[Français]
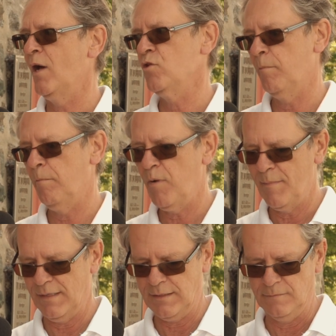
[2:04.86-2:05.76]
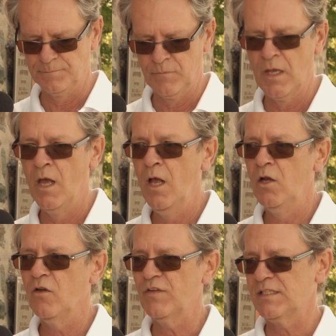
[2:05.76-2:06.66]
à ne pas manquer.
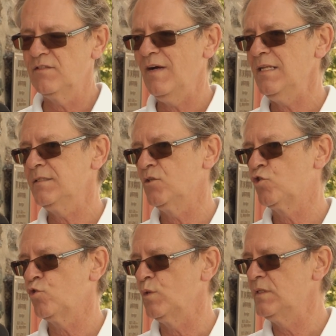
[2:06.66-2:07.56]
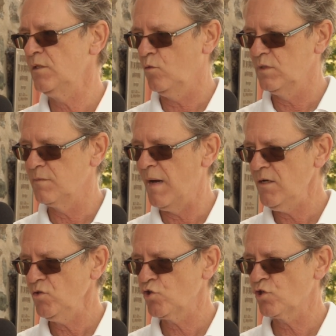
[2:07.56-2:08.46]
Le festival, c'est du jeudi au
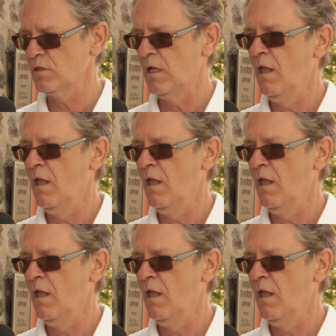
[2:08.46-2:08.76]
dimanche.